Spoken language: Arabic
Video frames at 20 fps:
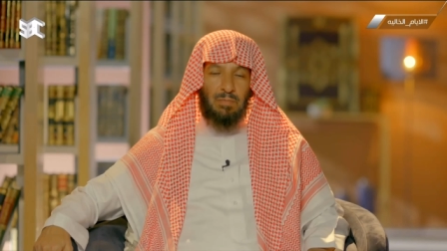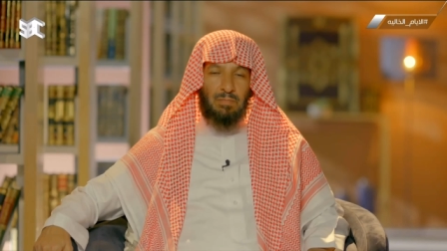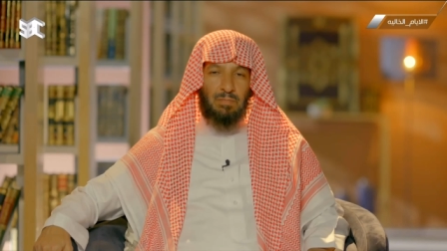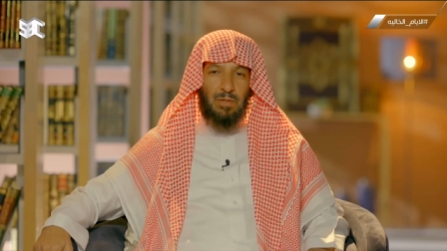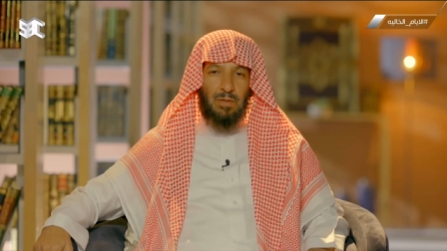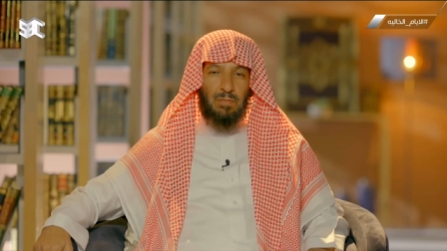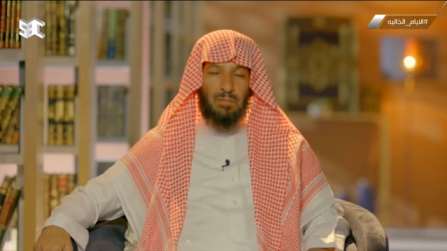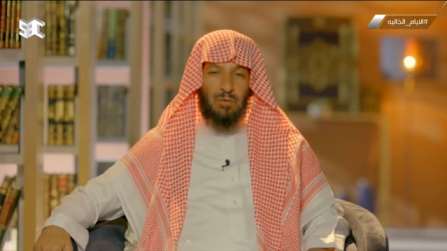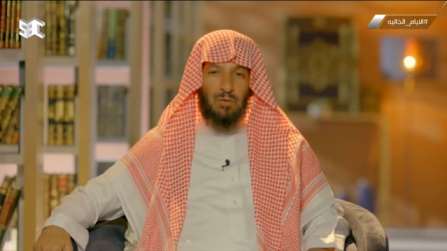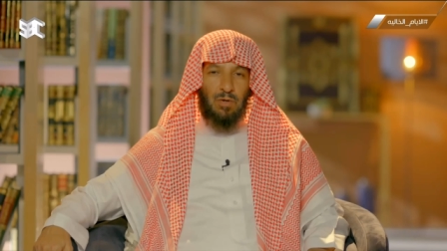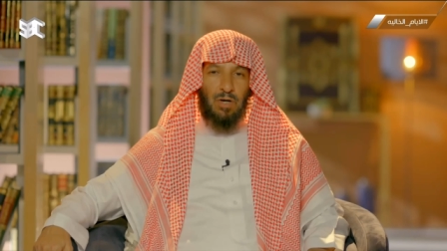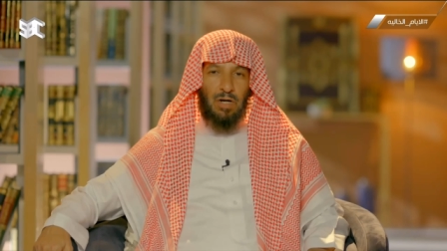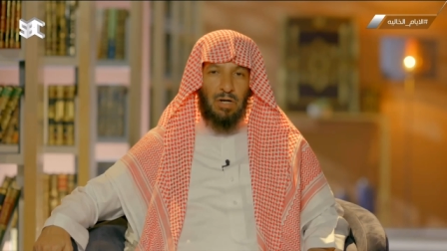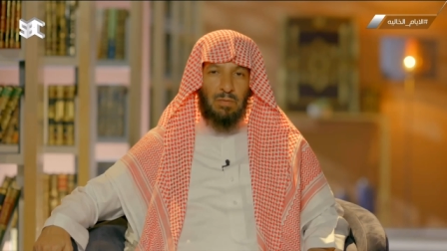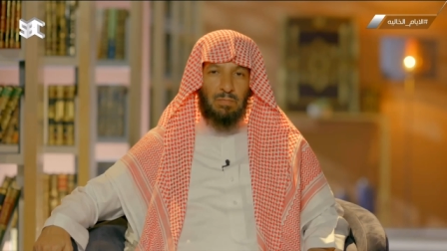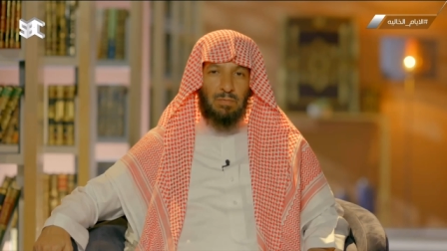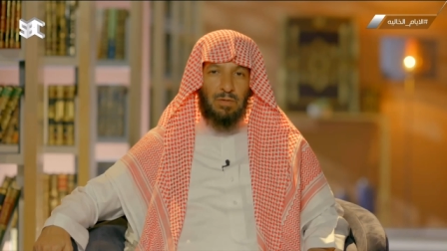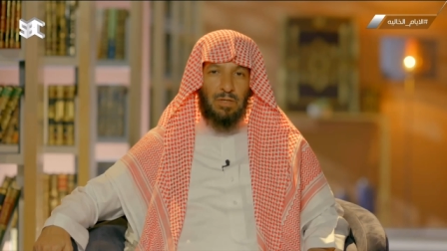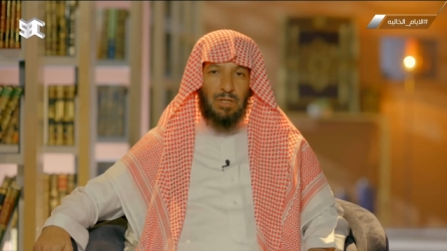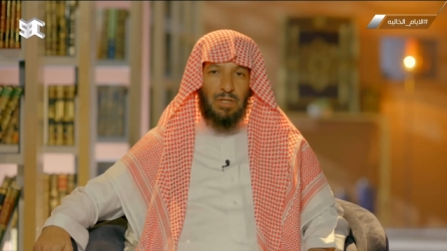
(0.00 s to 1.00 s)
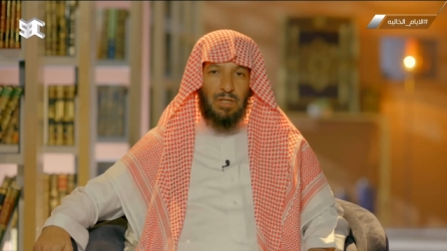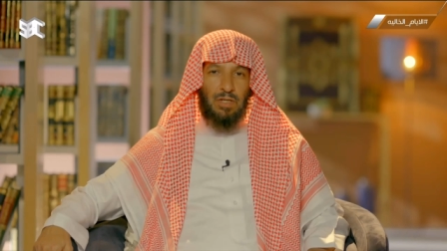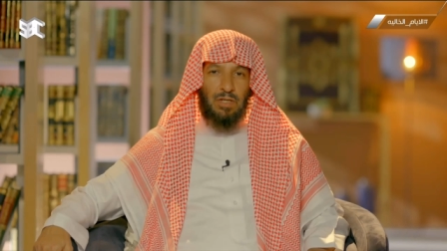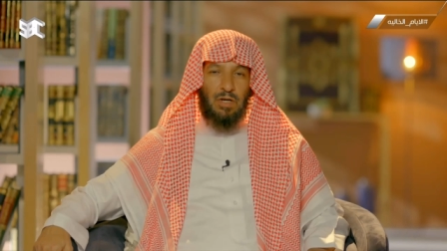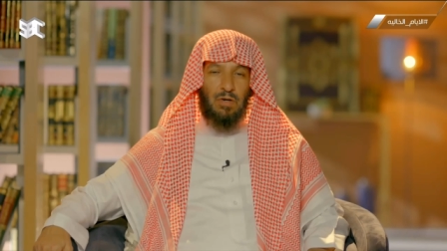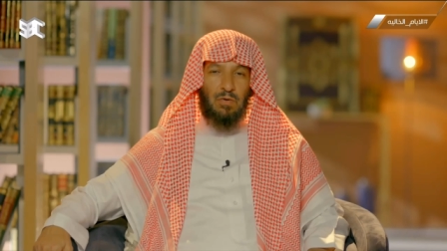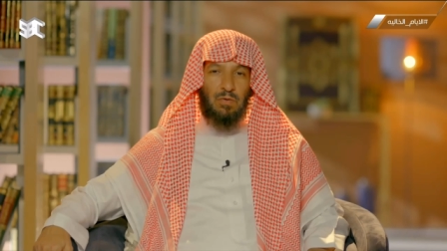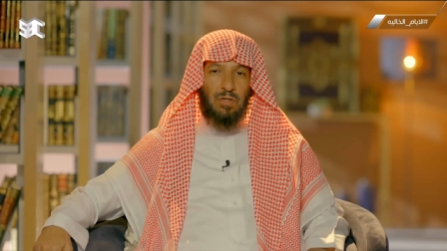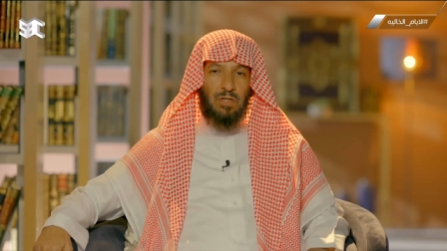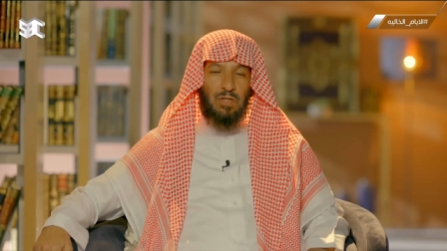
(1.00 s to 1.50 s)

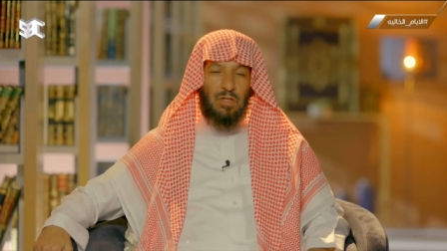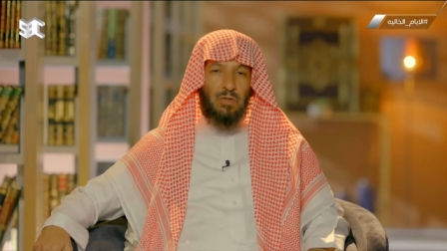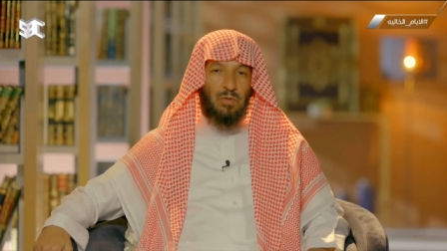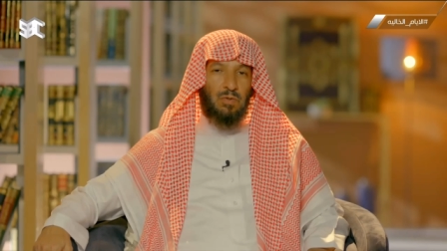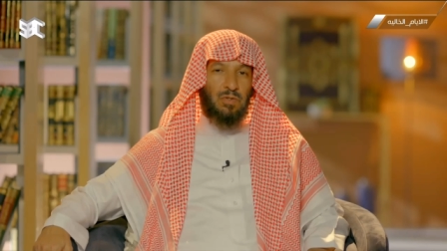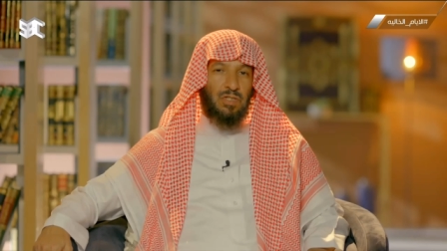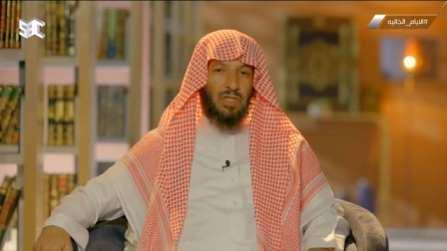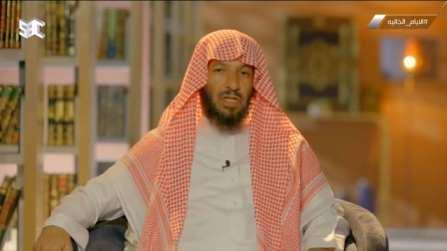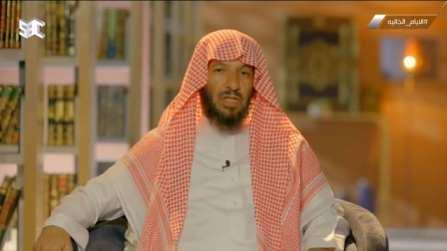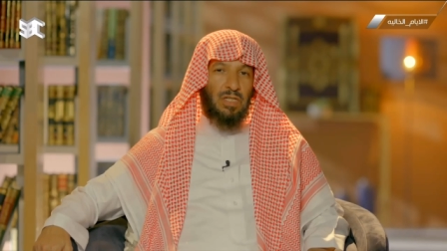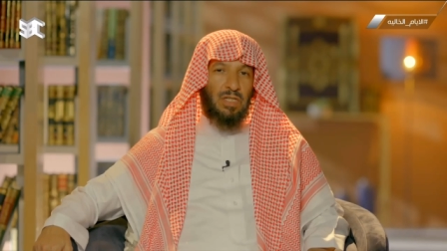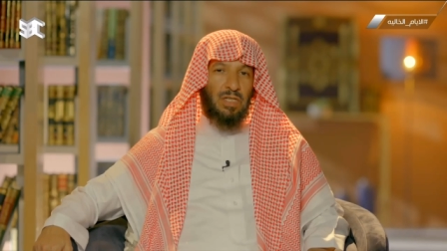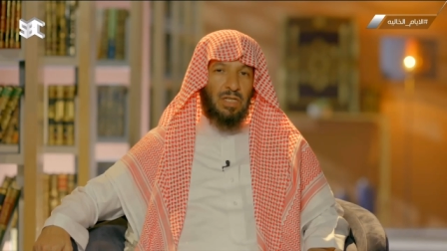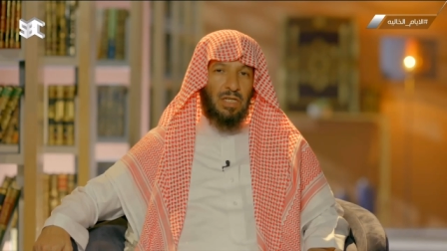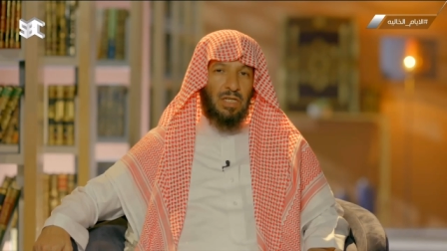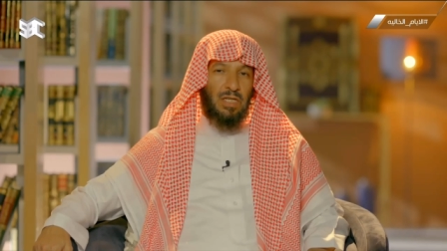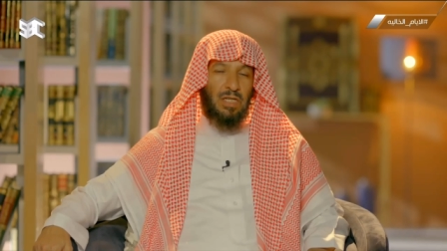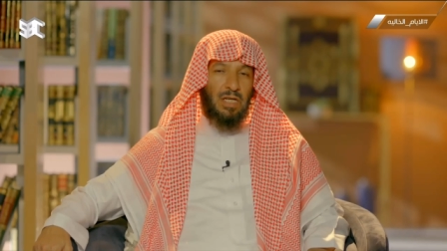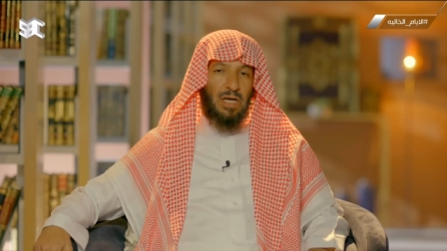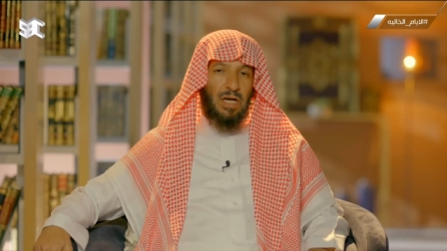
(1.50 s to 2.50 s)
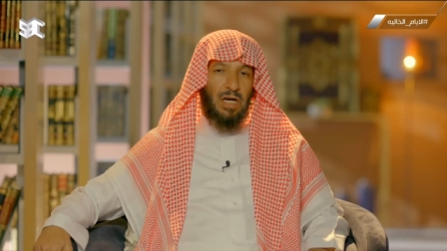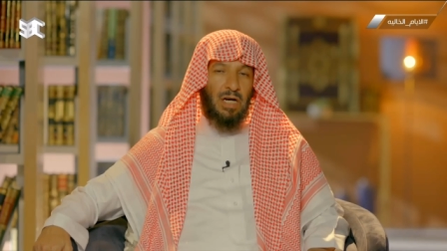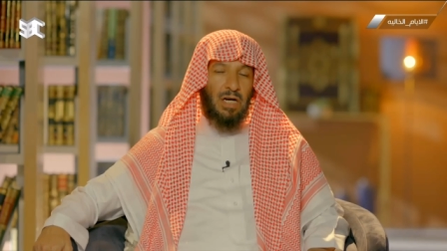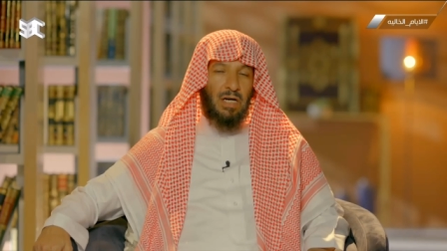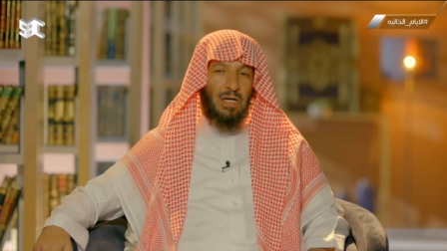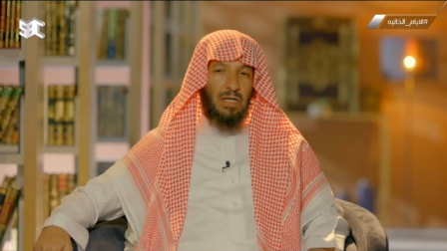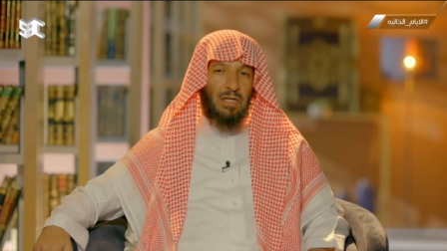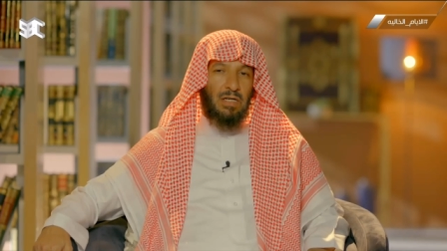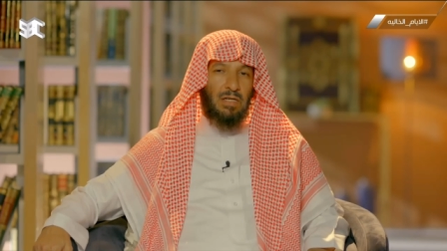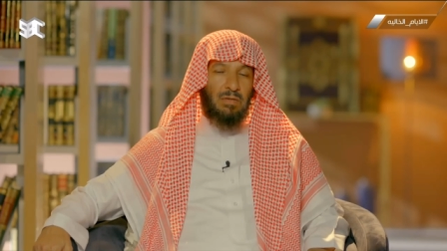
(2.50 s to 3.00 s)
بكونه يصلي
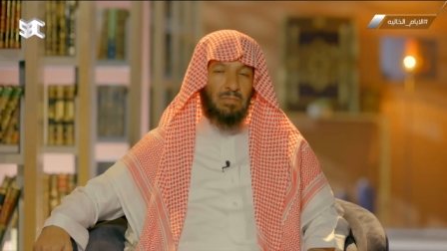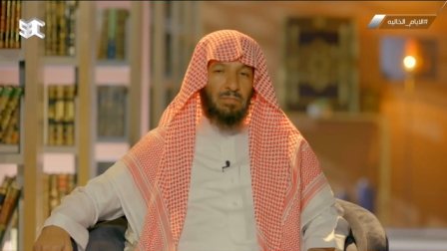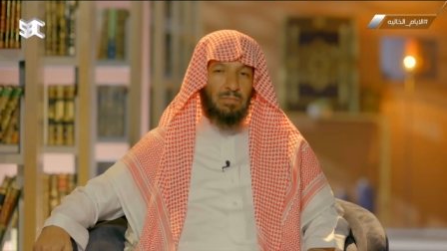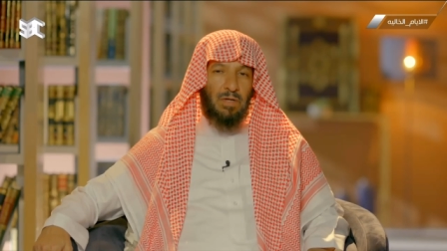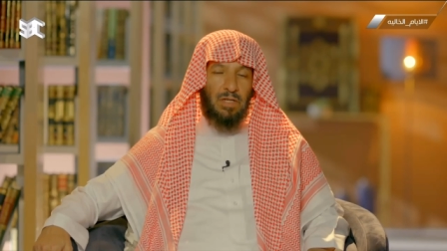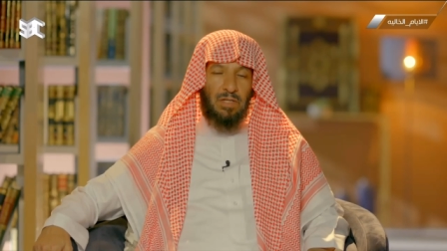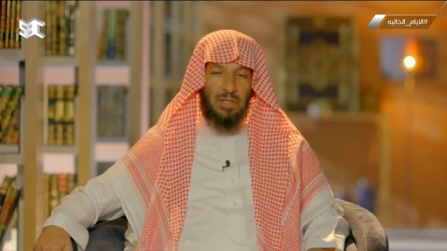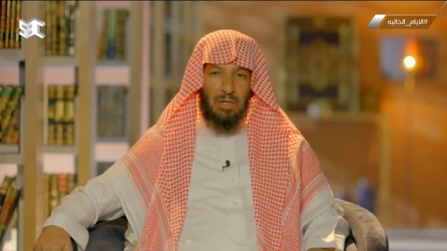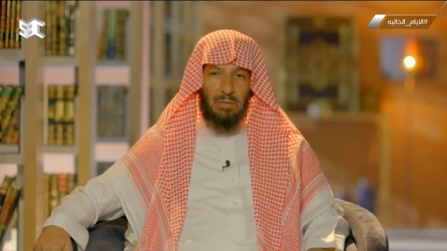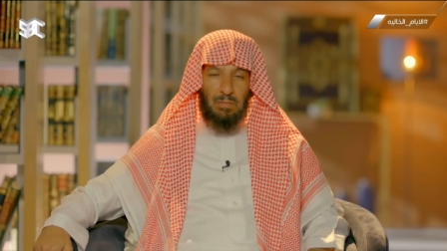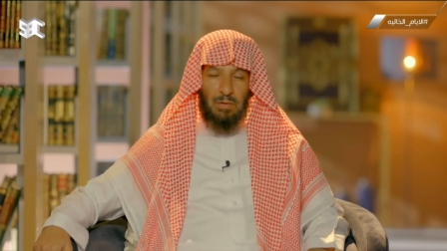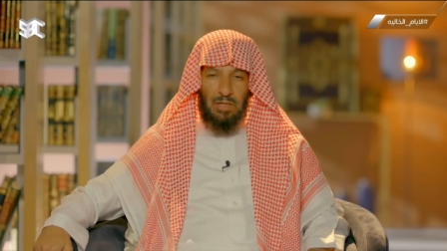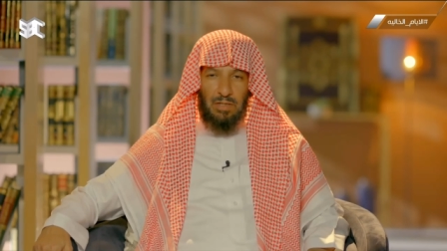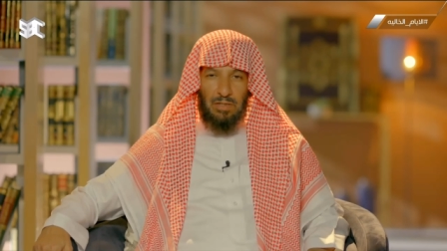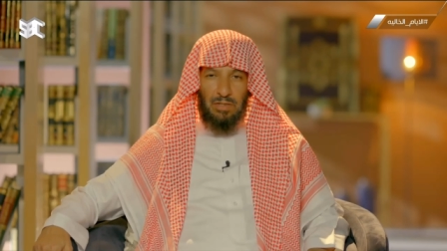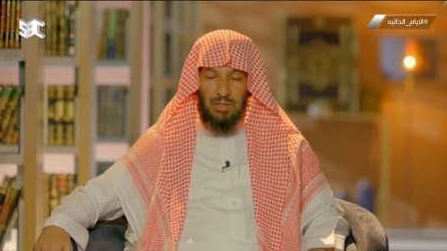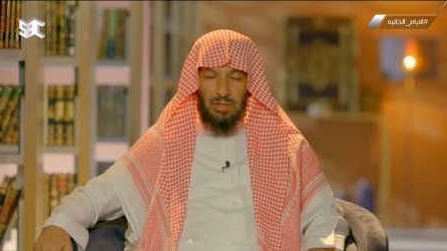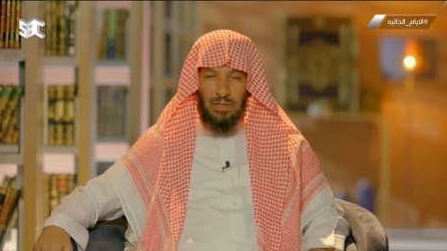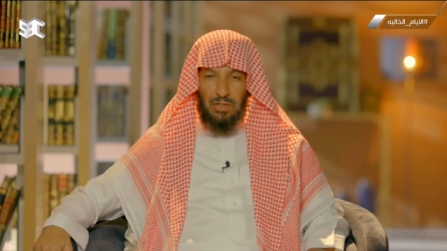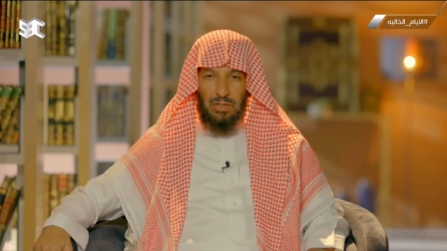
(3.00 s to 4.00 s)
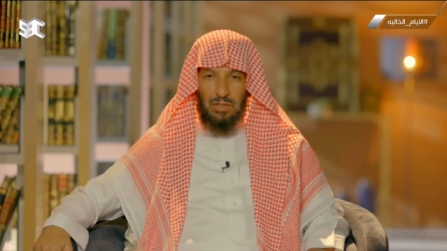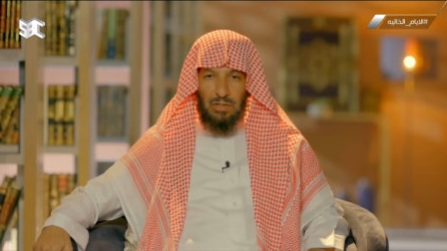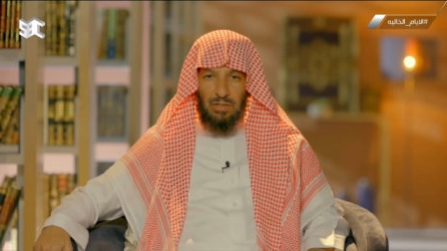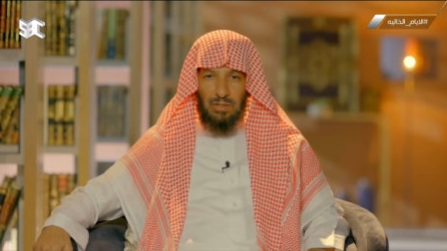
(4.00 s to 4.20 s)
الى بيت المقدس